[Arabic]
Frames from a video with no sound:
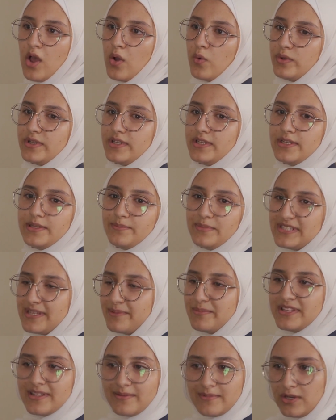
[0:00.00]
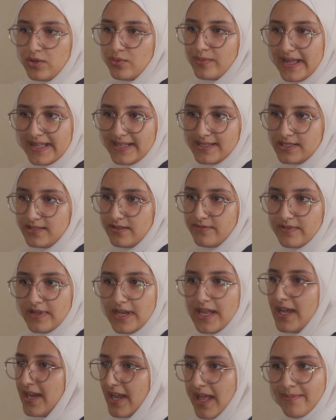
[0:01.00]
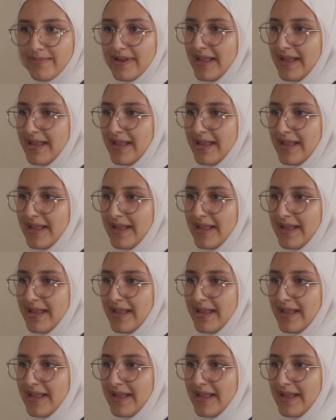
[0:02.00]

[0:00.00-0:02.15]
واني بثبت المعلومه عندي فلا انا حابه